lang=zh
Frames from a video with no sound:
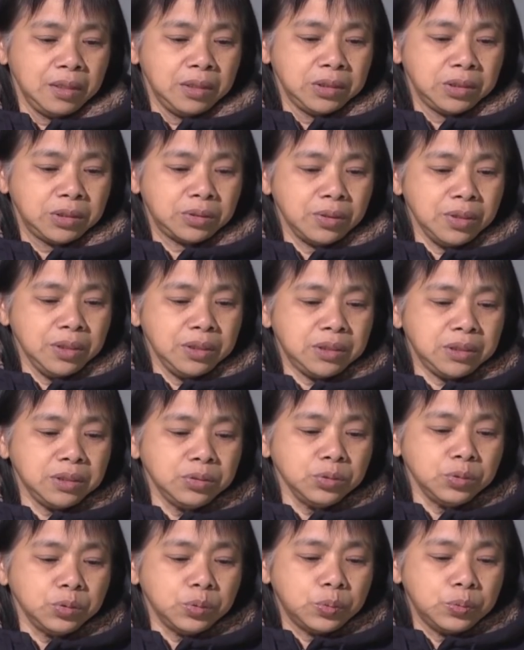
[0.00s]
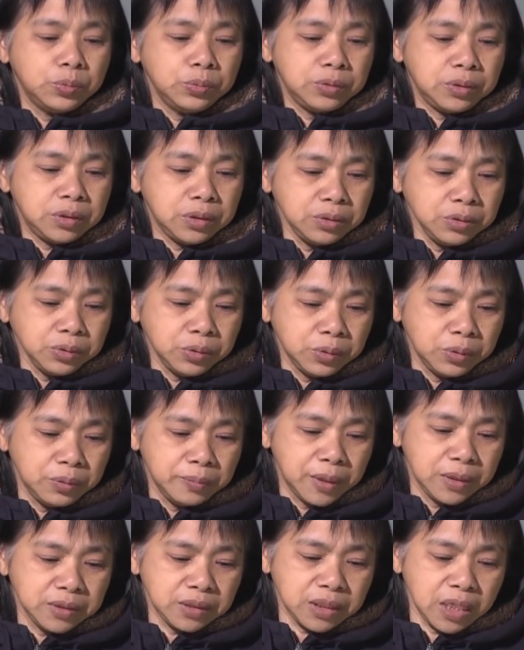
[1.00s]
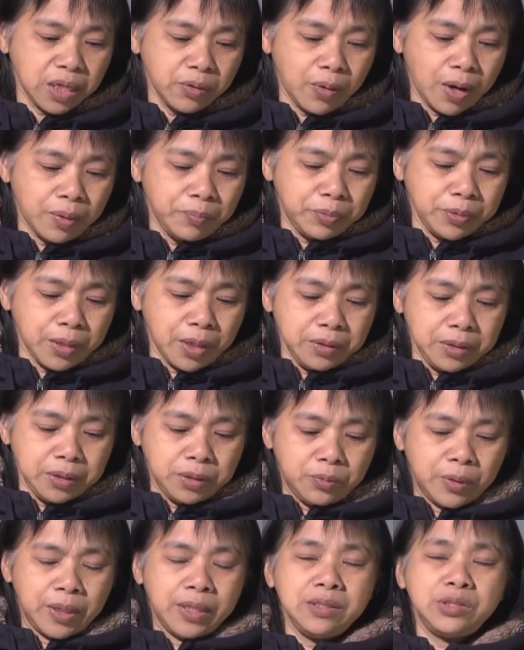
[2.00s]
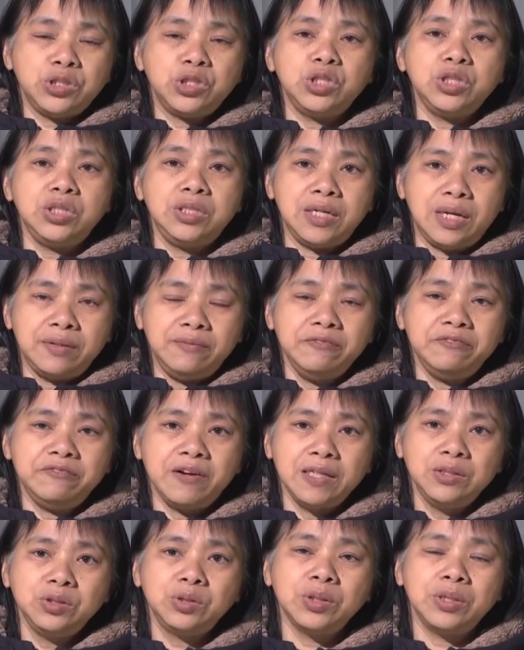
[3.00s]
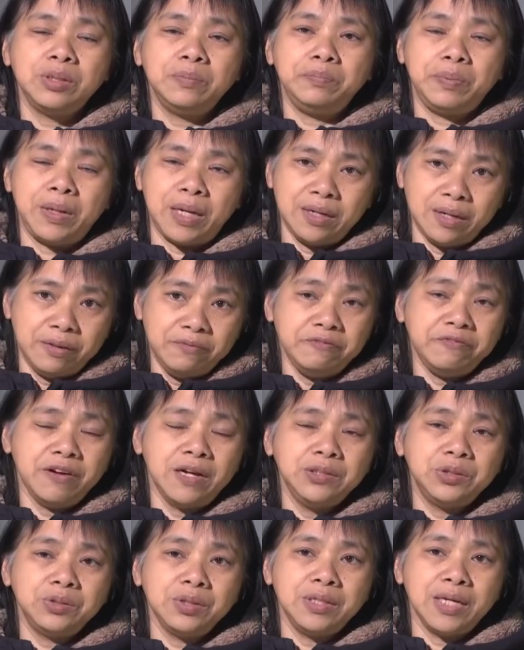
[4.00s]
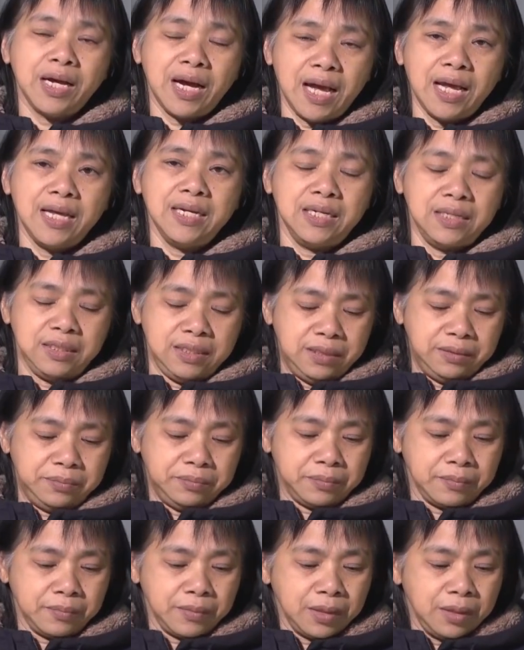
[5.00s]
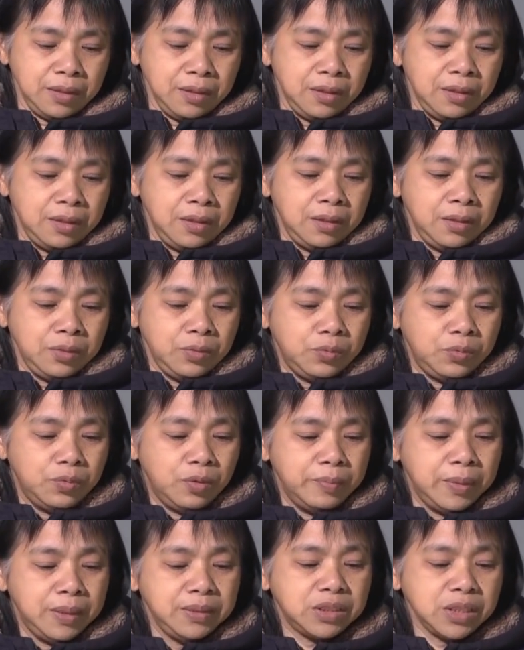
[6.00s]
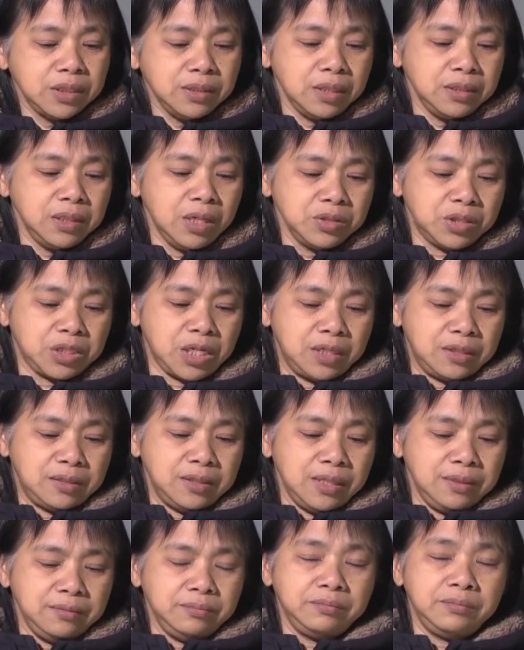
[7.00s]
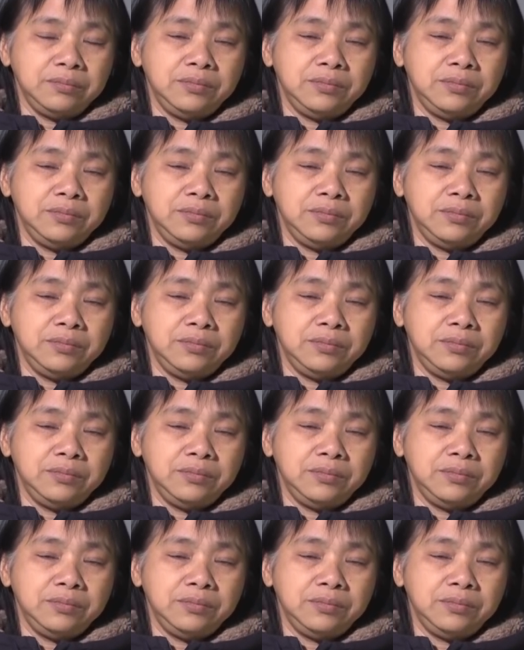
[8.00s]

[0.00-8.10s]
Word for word: 所以，基督徒基督徒们千万不要以为是人犯罪、别人犯罪害了你。我们真的要承认，